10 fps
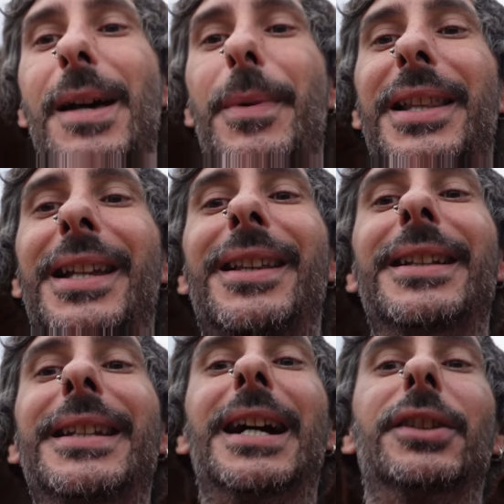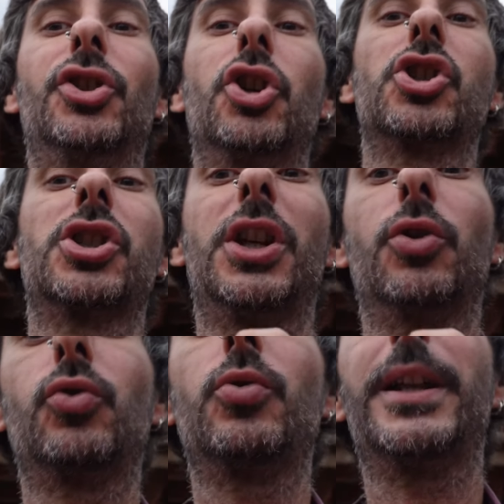a partir del día 2 de
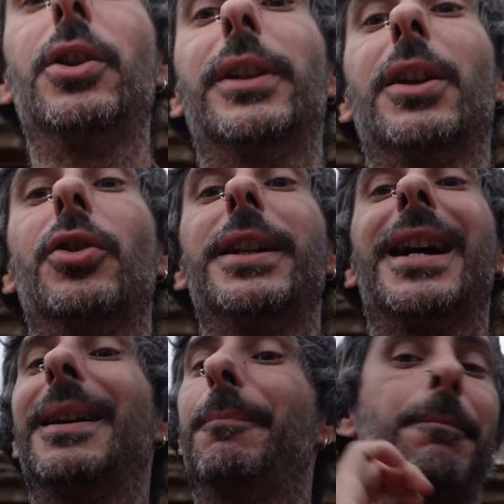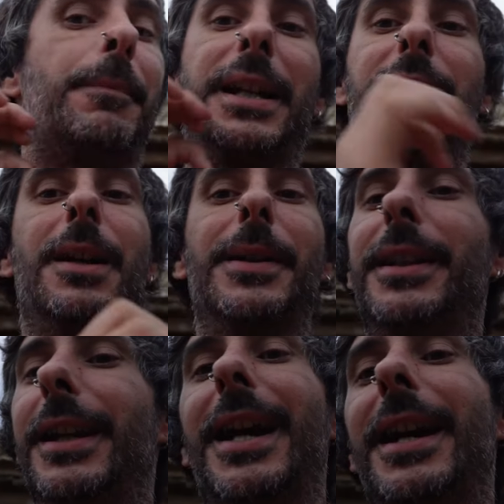octubre. Lo tengo ya
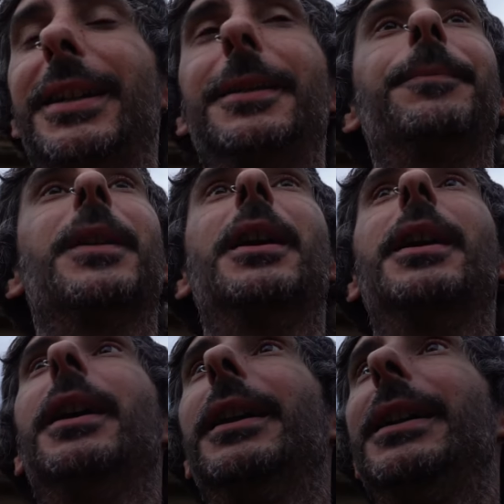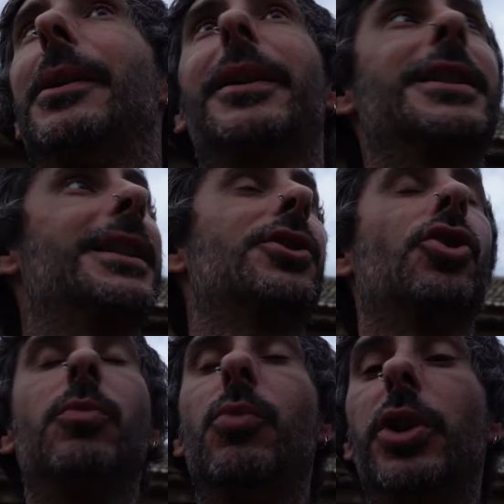prácticamente ahí y la verdad es que
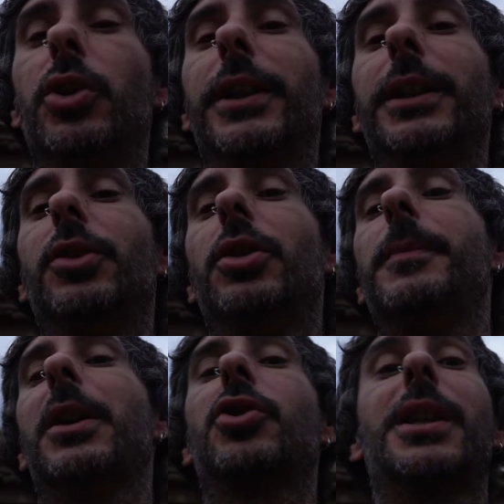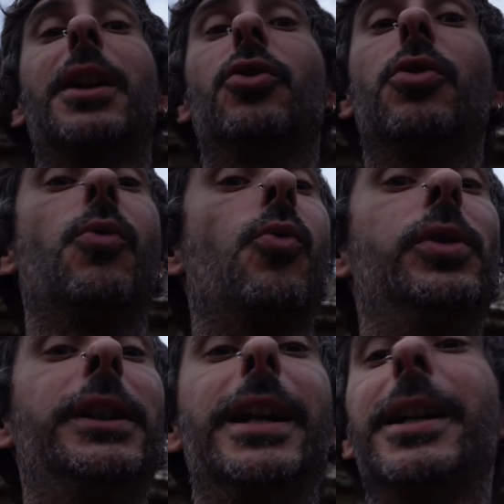estoy muy contento. Me ha costado
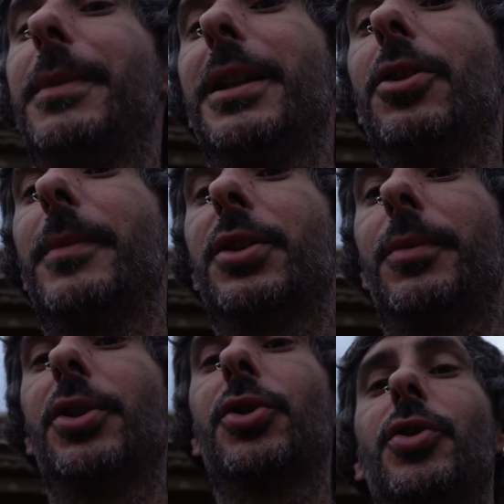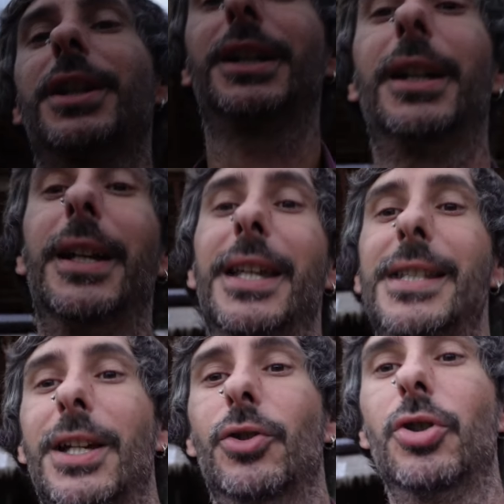un día y medio más o menos conseguir
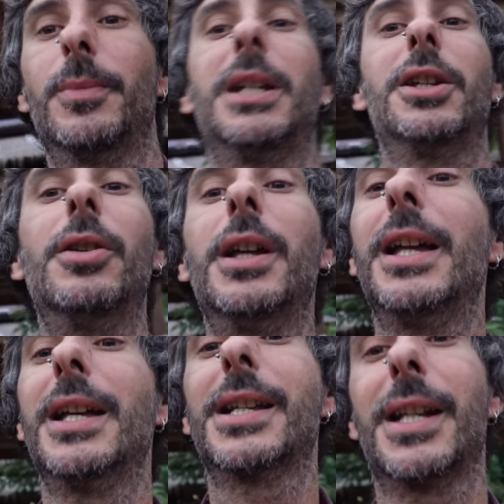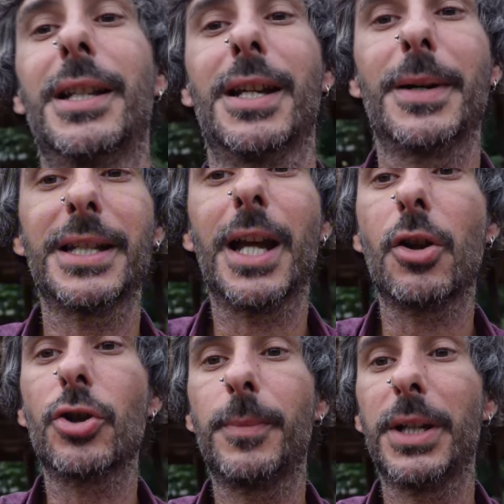este condominio. Se les llama así a
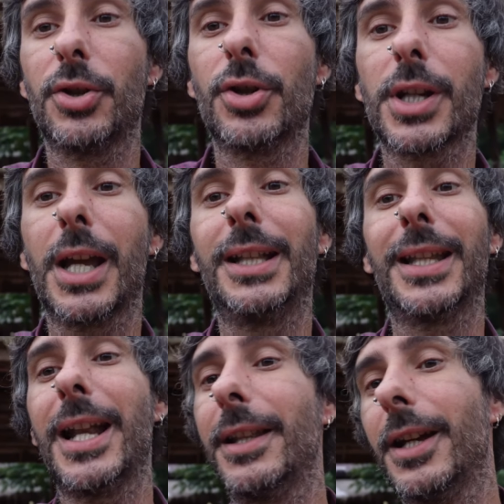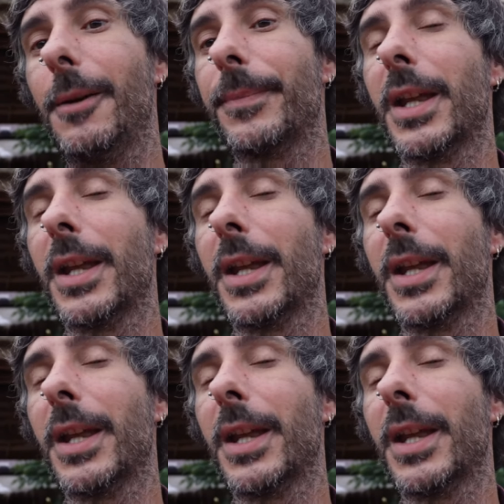los pisos en Tailandia